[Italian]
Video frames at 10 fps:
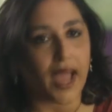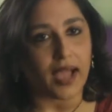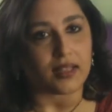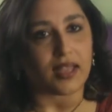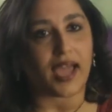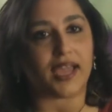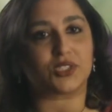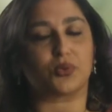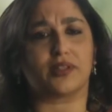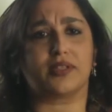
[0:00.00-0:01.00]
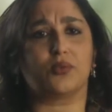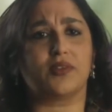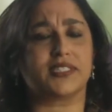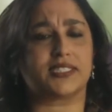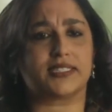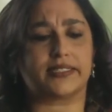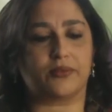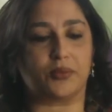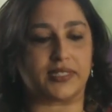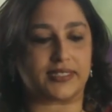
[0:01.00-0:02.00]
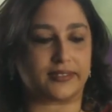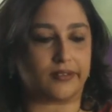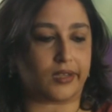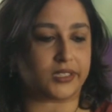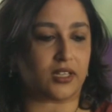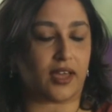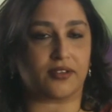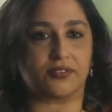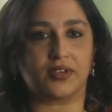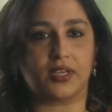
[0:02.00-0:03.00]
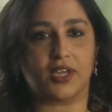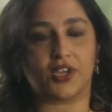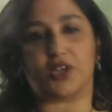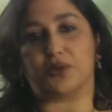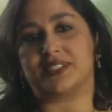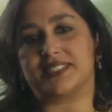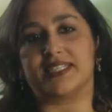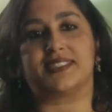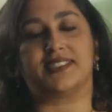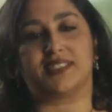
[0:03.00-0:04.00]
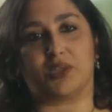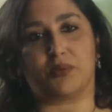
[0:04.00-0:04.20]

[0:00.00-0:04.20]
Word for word: se avrebbe avuto contraccolpi o se avrebbe alimentato il cinismo